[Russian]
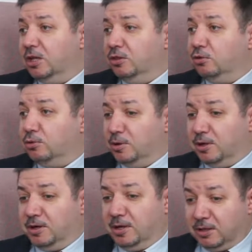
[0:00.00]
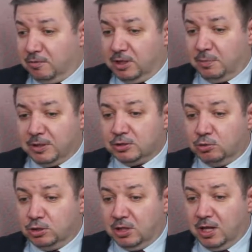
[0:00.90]
но э, этого не
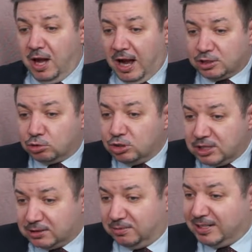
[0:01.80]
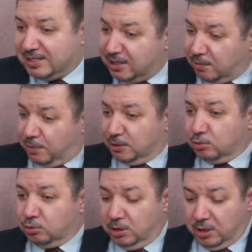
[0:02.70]
происходит. А что сейчас в России
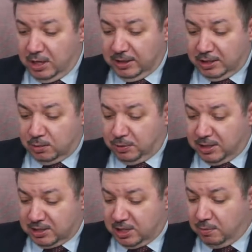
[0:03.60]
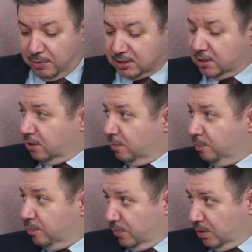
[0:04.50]
происходит? Значит, подорожали маски
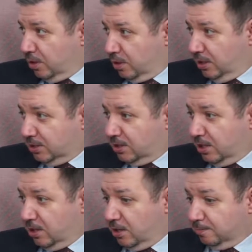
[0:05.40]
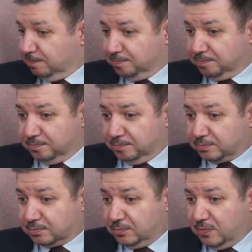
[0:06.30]
колоссально,
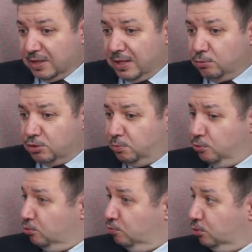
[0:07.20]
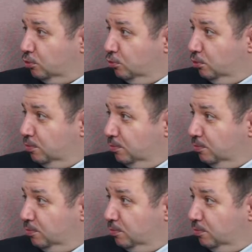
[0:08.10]
и люди пьют водку.